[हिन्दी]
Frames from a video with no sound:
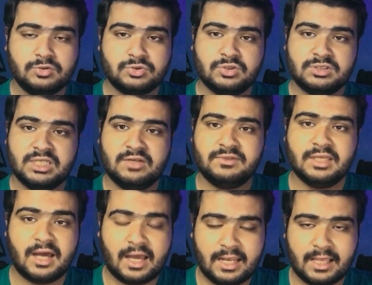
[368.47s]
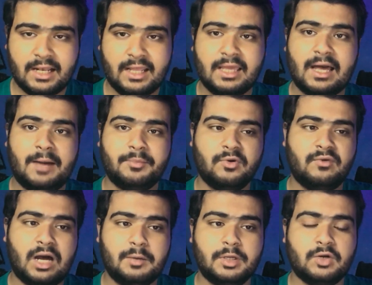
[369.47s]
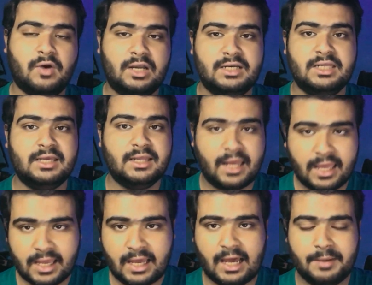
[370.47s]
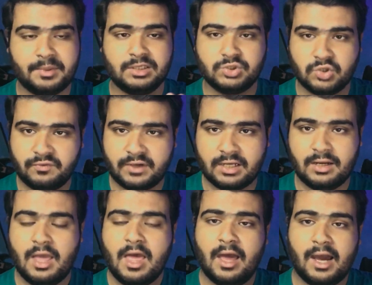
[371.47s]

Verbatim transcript: उसको सिर्फ दिखाने के लिए आपको वहाँ पर क्वालिटी गिराएगा आपका सॉफ्टवेयर